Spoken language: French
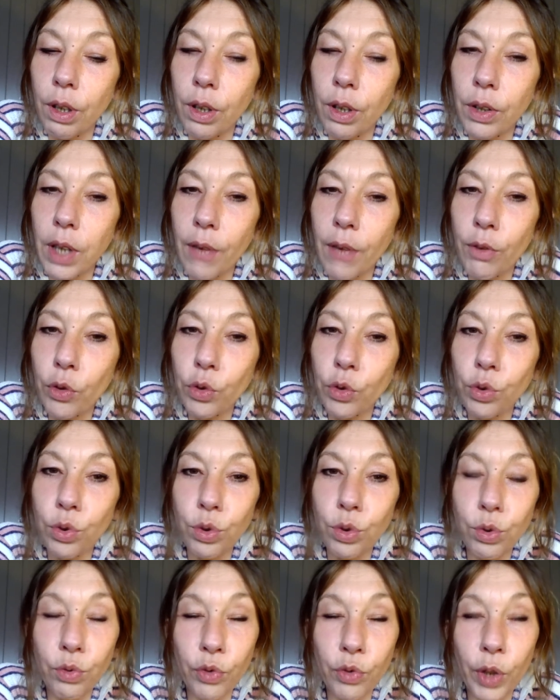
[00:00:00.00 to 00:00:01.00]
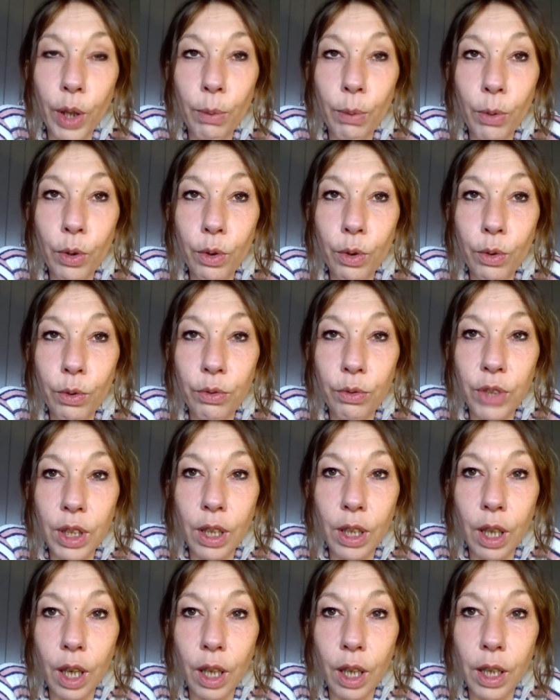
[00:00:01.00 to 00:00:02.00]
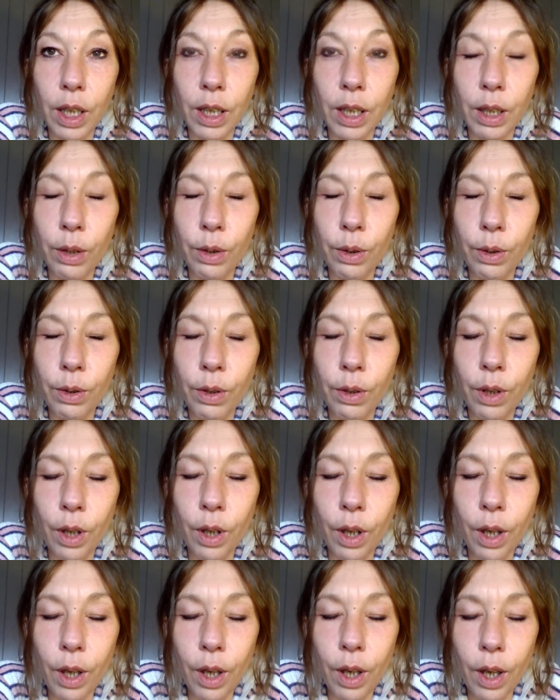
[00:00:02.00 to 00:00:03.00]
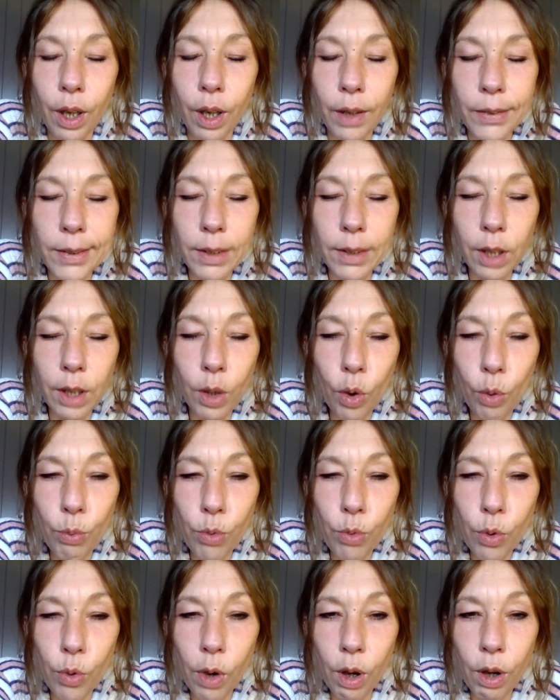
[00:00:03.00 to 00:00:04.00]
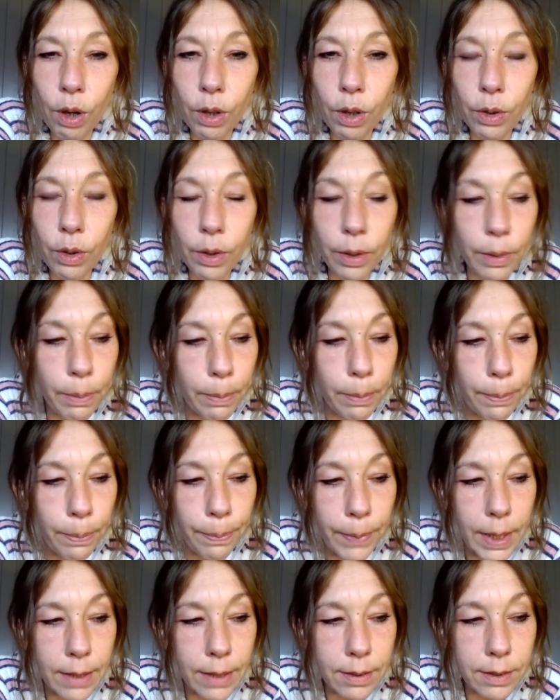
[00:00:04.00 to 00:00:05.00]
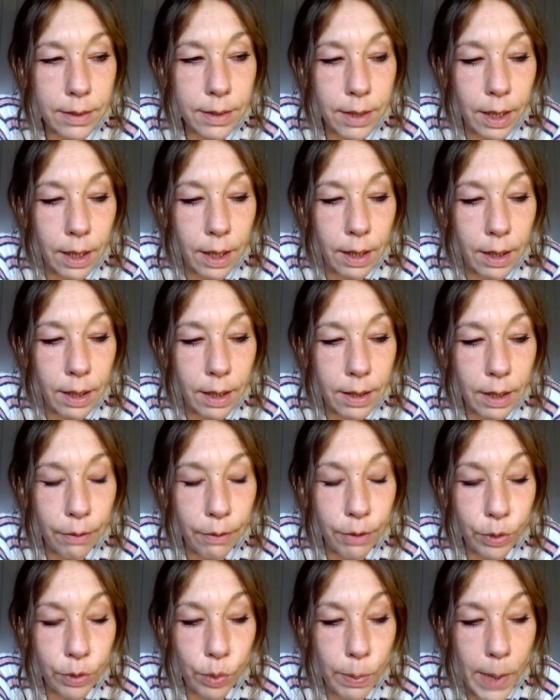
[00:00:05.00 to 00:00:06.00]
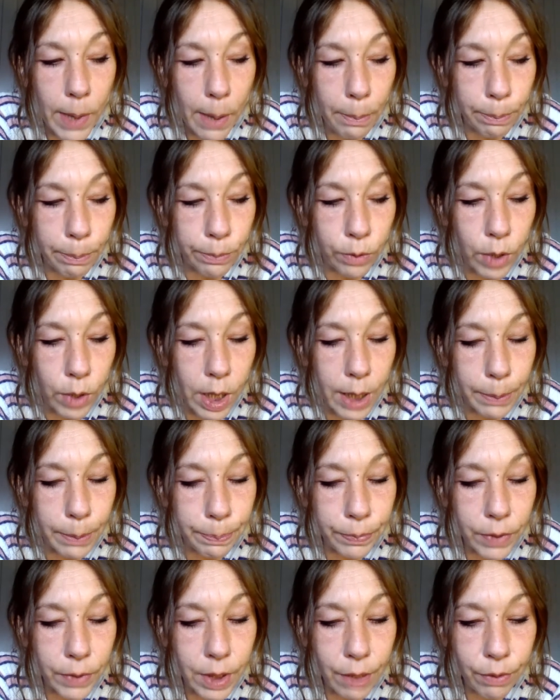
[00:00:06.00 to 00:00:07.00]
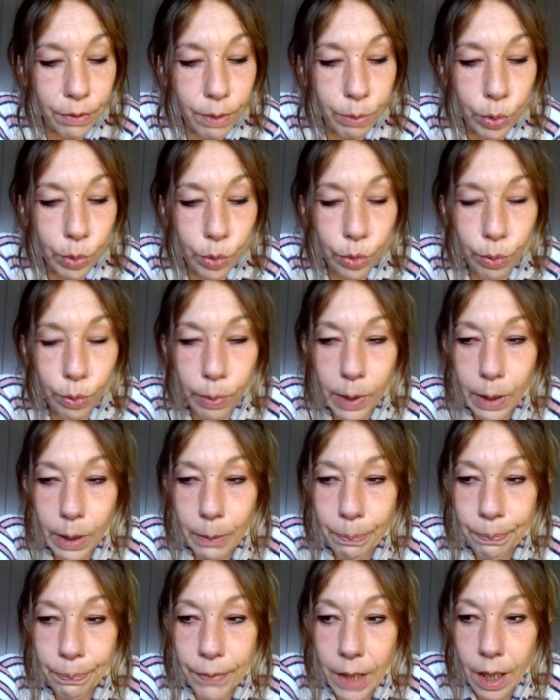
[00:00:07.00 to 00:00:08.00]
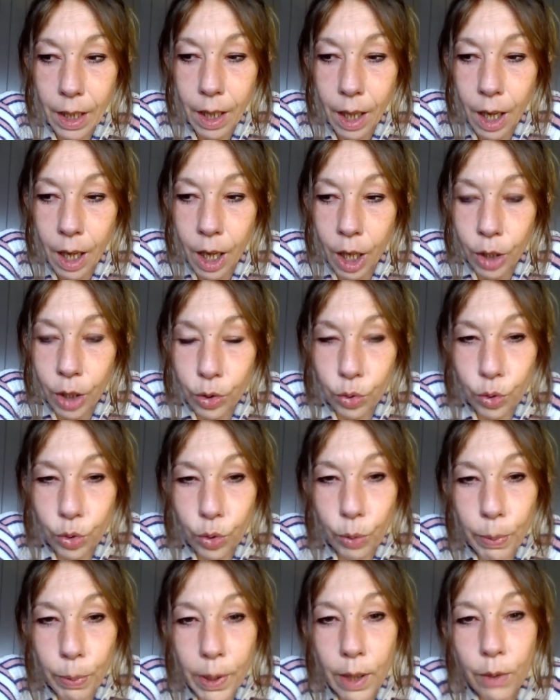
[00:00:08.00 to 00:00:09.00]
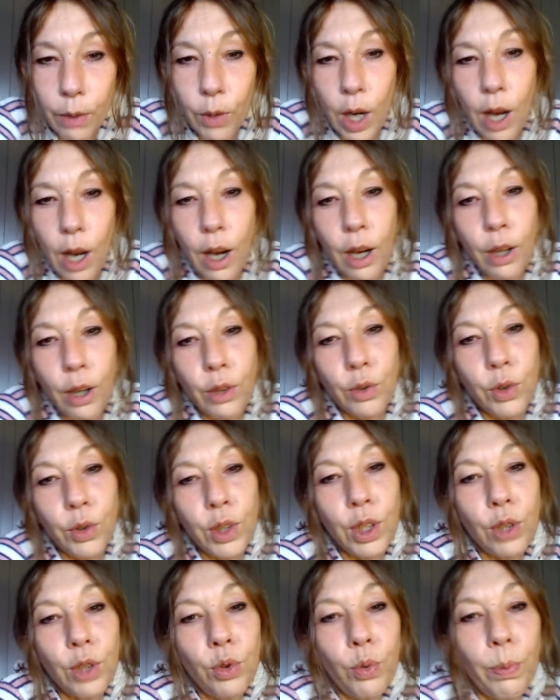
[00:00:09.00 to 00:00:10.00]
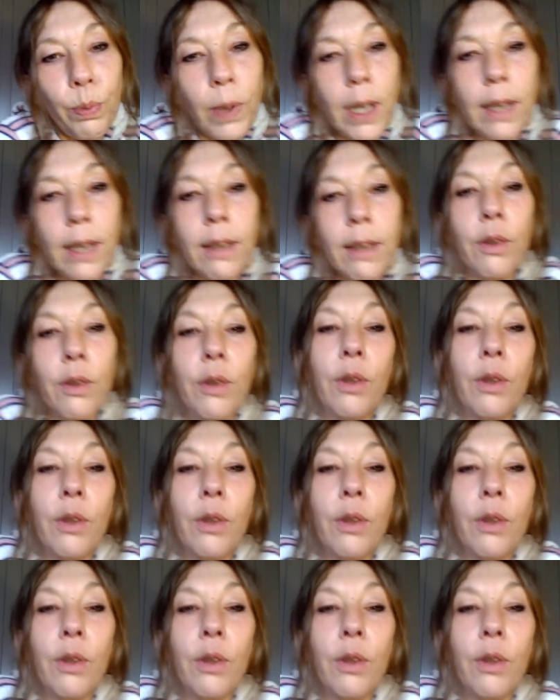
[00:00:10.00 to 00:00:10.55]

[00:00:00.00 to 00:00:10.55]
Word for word: Ça avance vraiment vite, là. Et c'est très remuant, euh, mais c'est ça fait du bien. Voilà, ça fait beaucoup de bien. Donc euh, ben voilà, euh, c'est super.